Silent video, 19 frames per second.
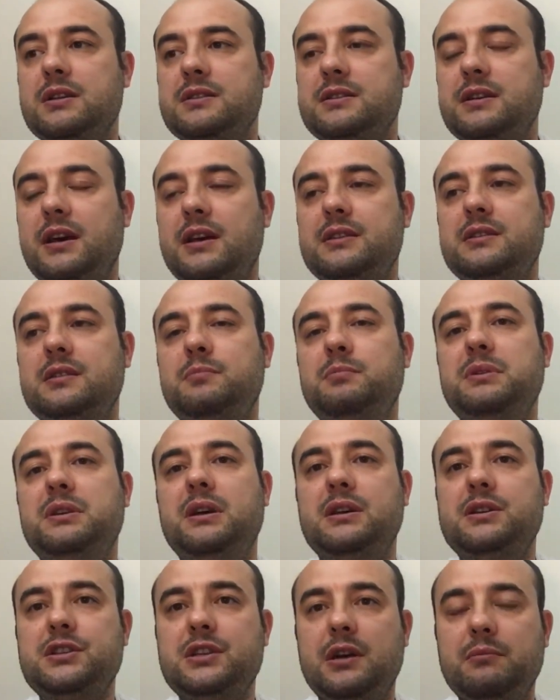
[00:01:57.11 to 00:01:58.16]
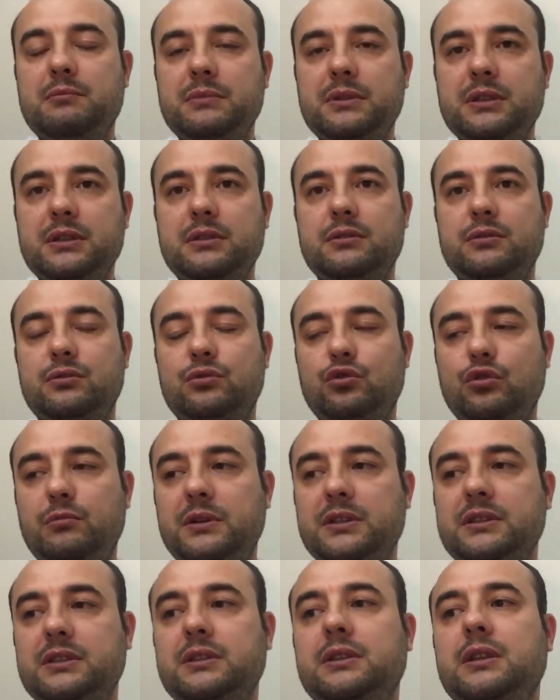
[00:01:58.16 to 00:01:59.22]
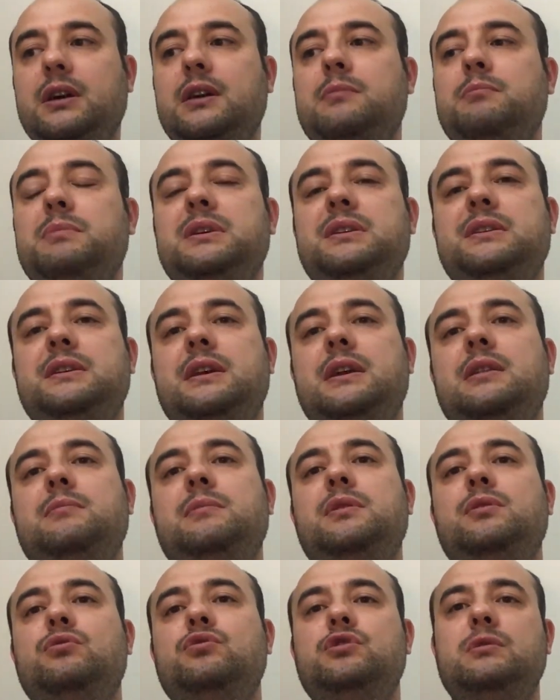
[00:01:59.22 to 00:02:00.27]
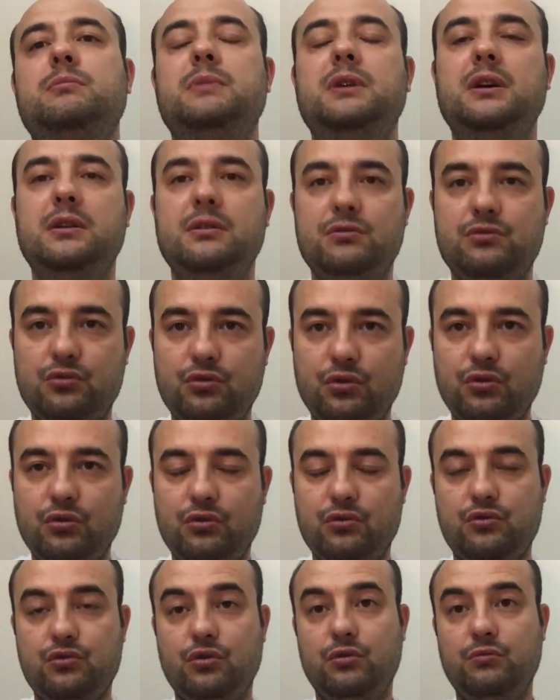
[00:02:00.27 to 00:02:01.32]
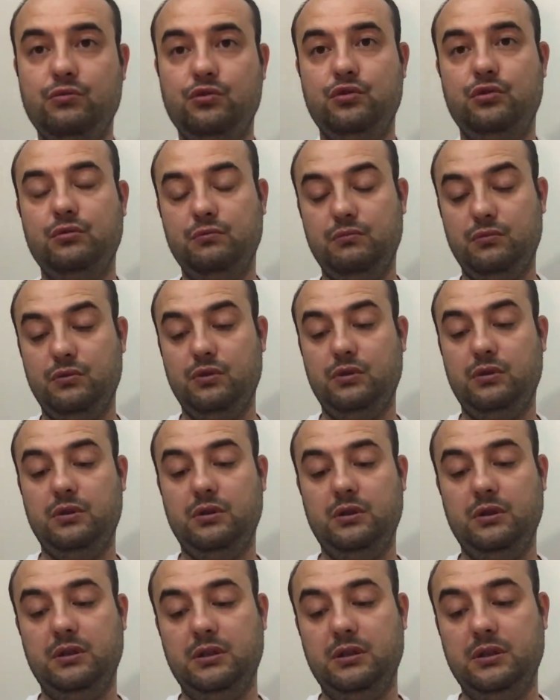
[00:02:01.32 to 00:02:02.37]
Sadece bir akşamdı romanında bir kelimeyi hocama sor, sormuştum. Ee,